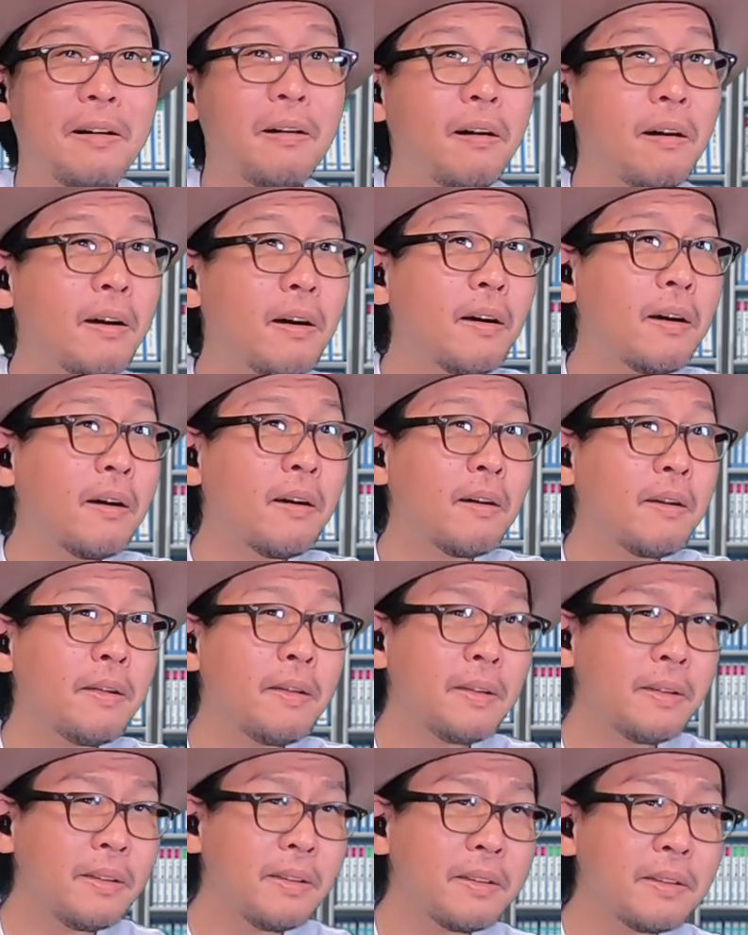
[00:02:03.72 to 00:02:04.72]
あ、
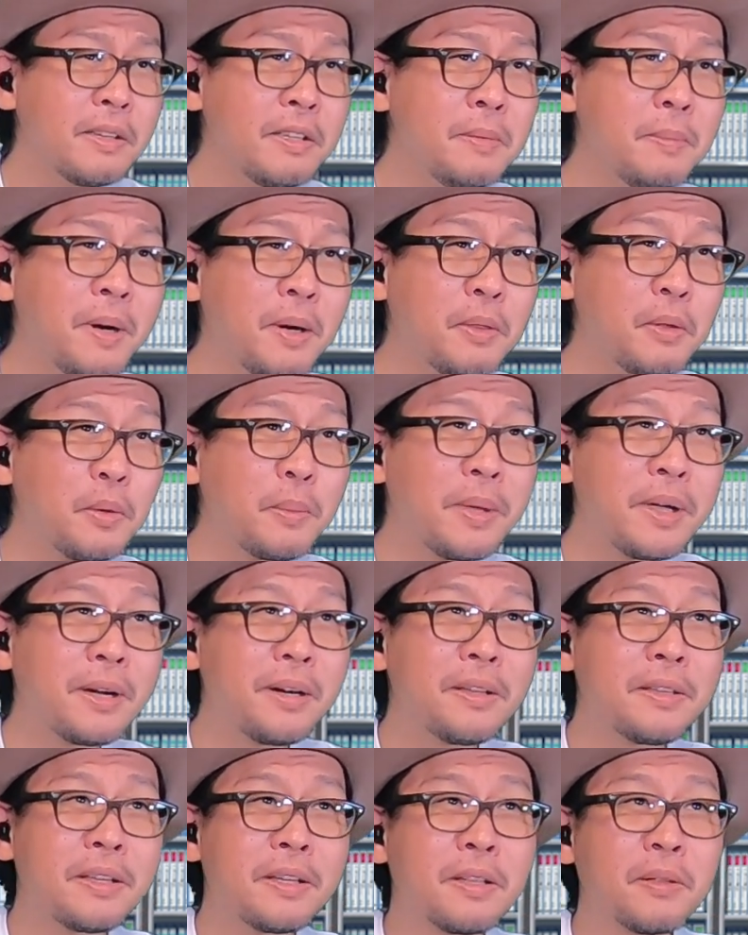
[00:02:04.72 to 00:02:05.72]
え今の
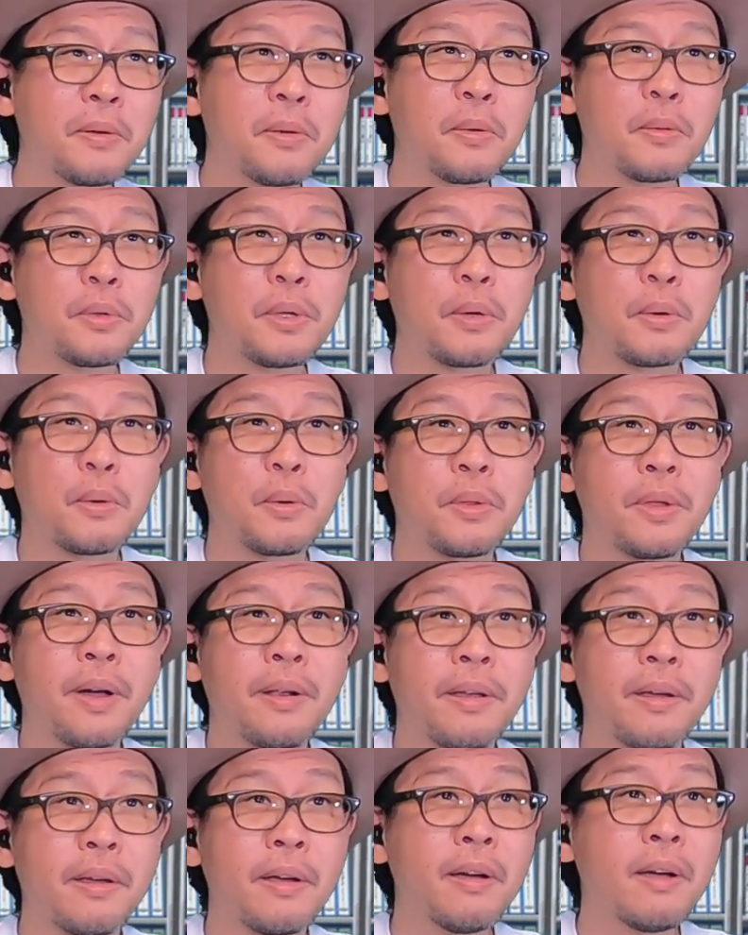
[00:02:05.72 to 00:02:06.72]
メガネの女の子
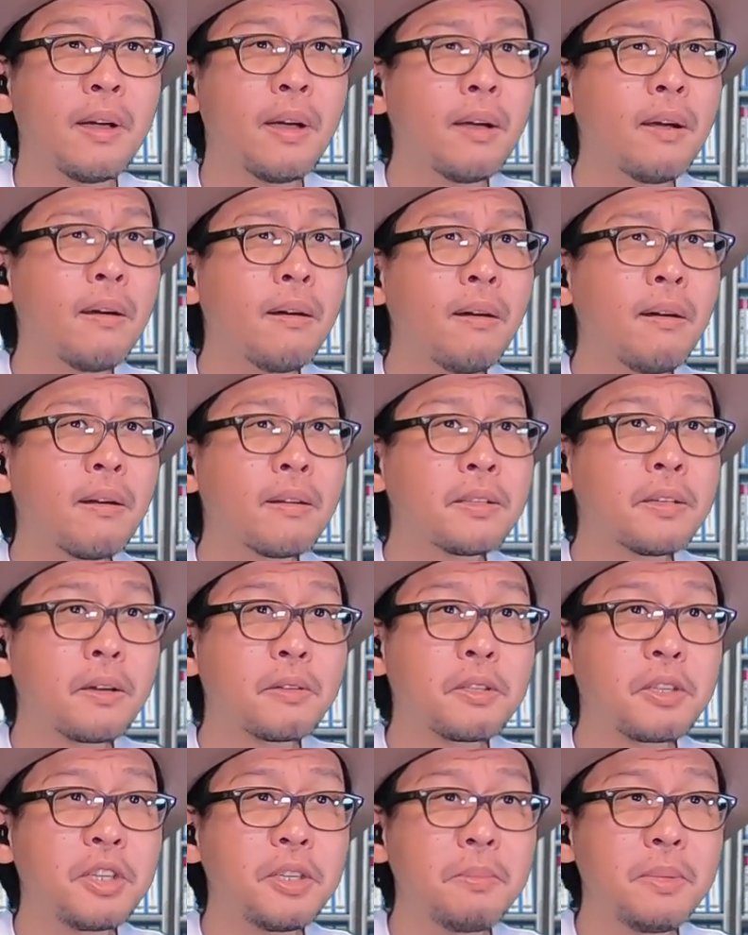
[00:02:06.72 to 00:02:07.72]
誰い
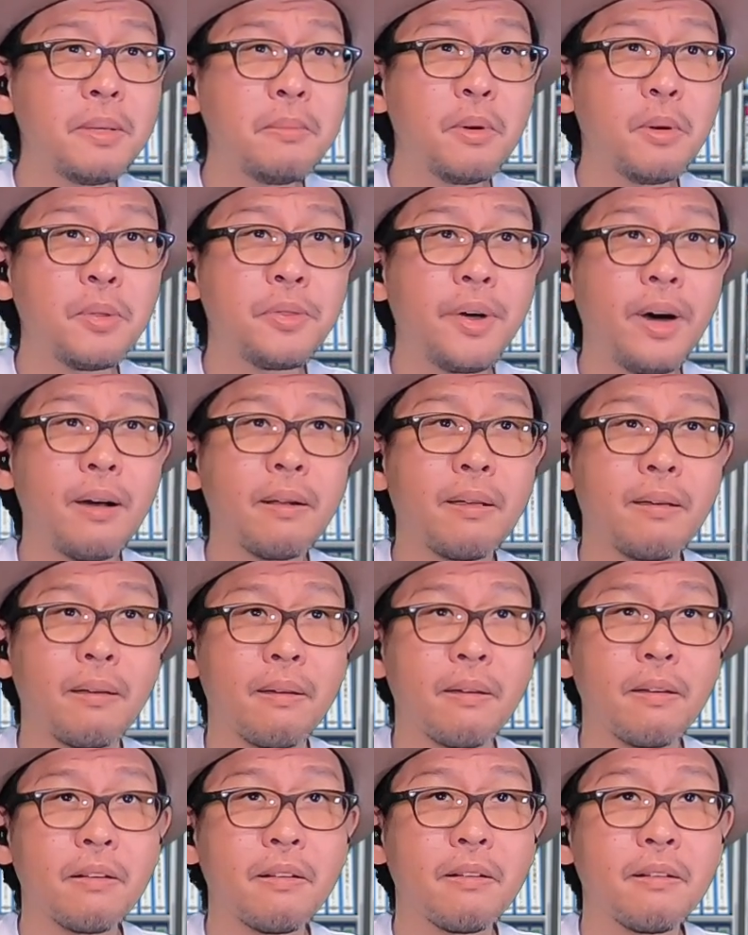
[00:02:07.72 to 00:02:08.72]
や、君も
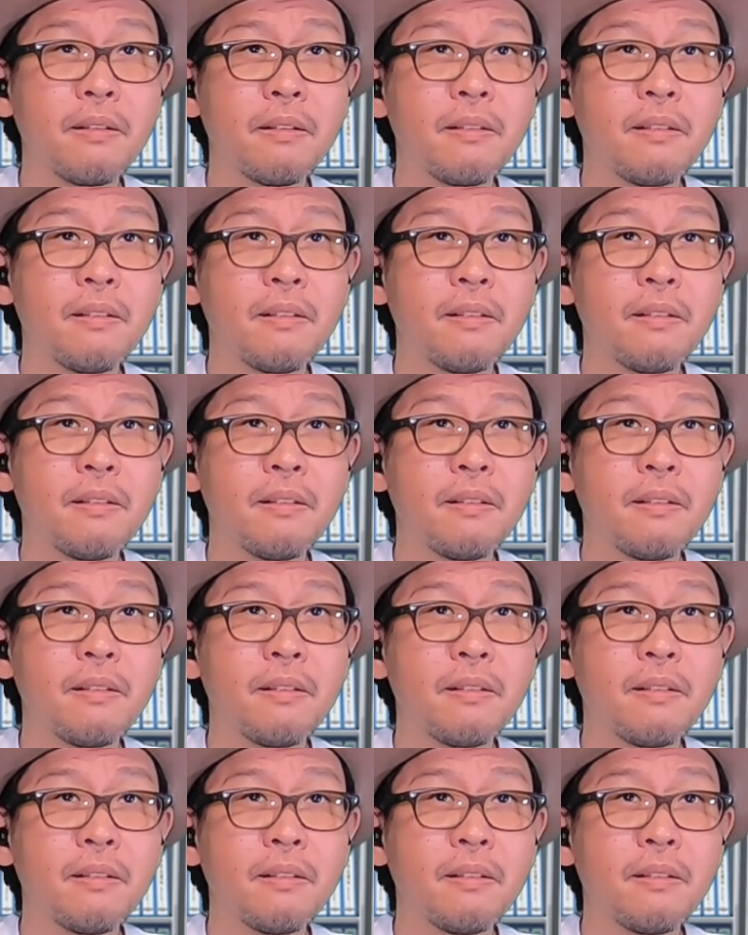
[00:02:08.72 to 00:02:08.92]
誰